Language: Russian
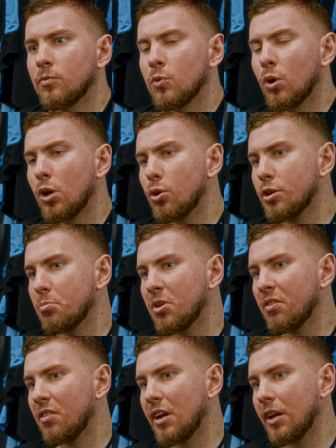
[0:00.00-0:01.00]
Ну, хорошая
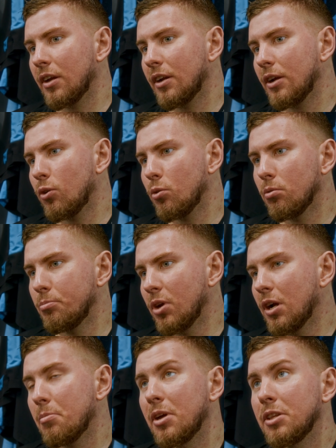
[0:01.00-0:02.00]
боевая игра,
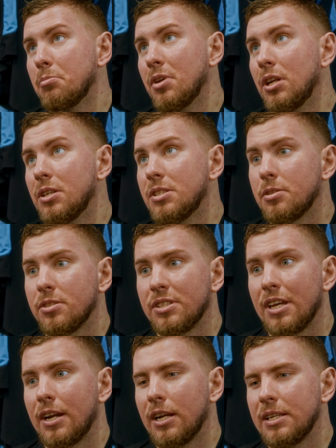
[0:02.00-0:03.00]
обе команды бились,
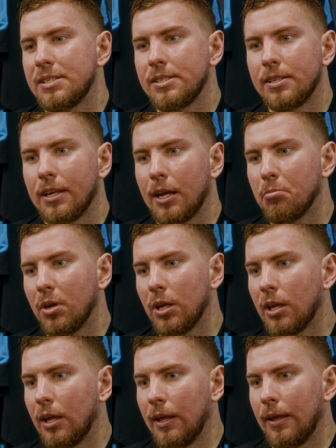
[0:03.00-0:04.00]
старались, как
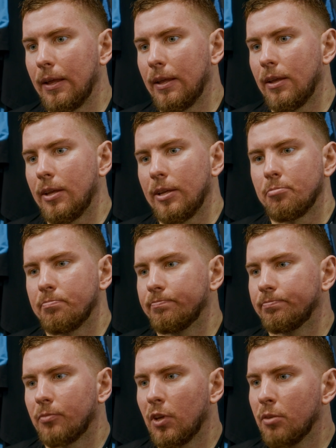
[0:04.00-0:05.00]

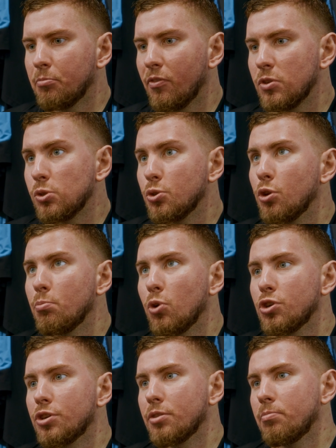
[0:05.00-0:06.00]
бы им повезло чуть
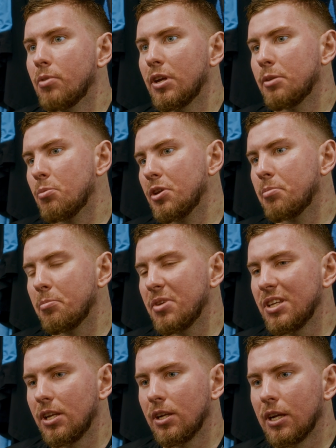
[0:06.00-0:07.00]
больше, поэтому они
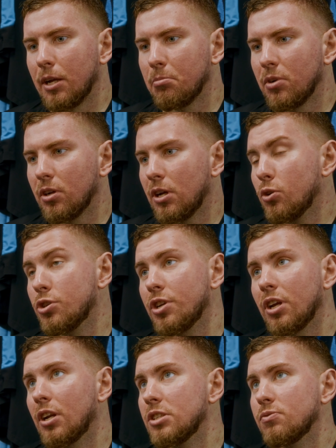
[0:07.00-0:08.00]
победили. Как бы
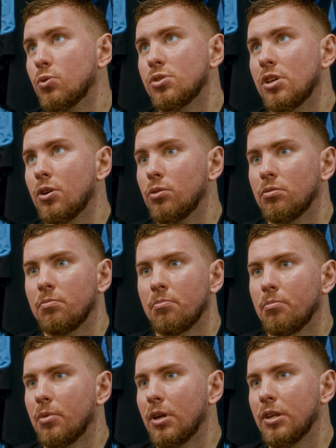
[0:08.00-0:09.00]
хорошая игра с двух сторон,
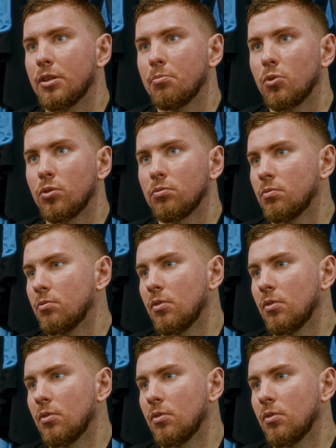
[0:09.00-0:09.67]
поэтому